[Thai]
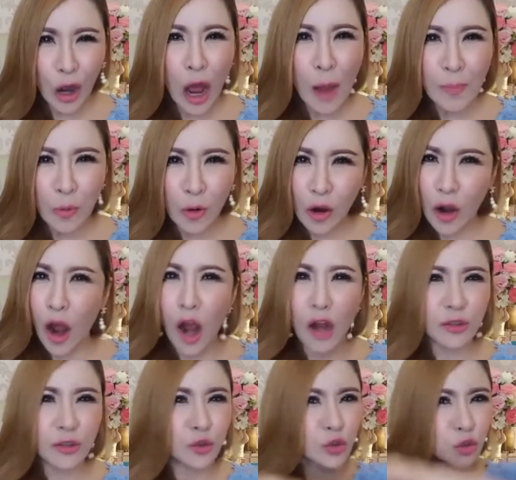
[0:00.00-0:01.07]
อบครอง
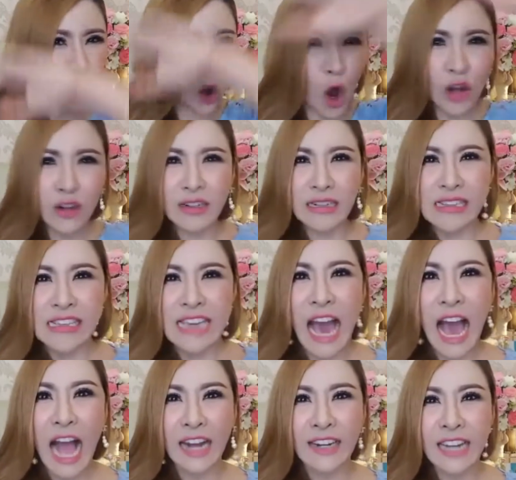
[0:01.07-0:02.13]
ทุกอ
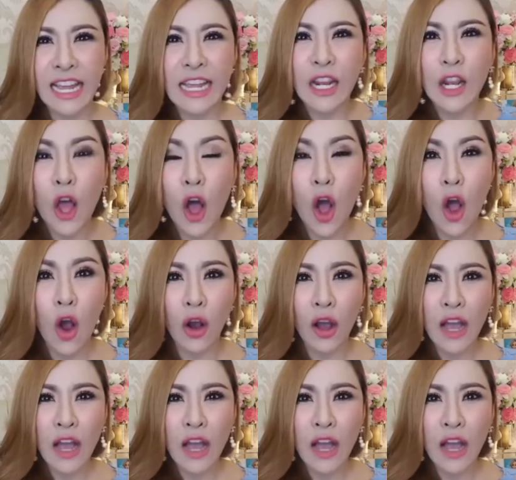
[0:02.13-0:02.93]
ย่างในโลก